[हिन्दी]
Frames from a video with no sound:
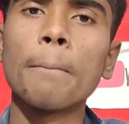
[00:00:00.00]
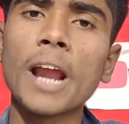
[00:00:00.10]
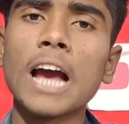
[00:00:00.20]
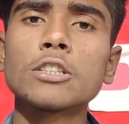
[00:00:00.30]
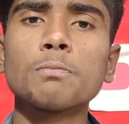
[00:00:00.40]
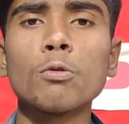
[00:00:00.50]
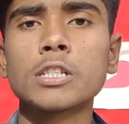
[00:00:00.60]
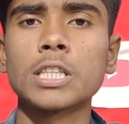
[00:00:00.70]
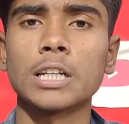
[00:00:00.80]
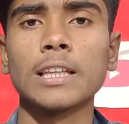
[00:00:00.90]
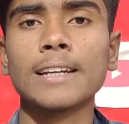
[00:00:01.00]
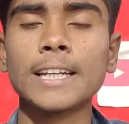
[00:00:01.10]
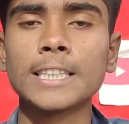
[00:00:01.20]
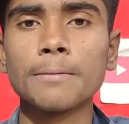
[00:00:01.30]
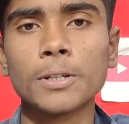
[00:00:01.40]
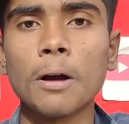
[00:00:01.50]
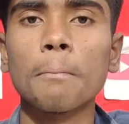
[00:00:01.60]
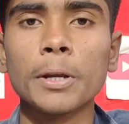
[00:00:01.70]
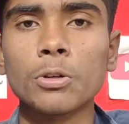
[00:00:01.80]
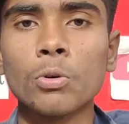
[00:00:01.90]
प्राइस बोल सकते हैं किसी भी
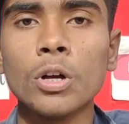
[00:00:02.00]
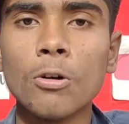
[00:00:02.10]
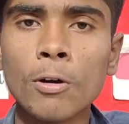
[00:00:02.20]
कंपनी को